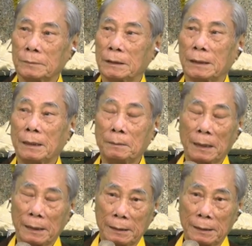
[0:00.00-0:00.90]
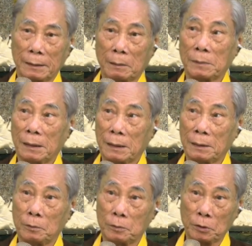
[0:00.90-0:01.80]
Vì thế mà cái Thiền Tông ra
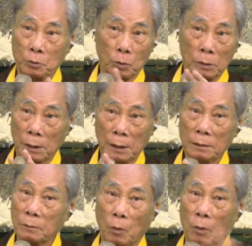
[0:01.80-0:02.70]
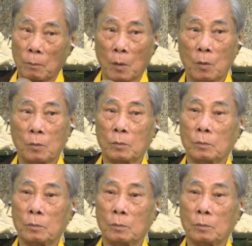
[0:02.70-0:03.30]
đời nó sẽ chuẩn ra hết toàn bộ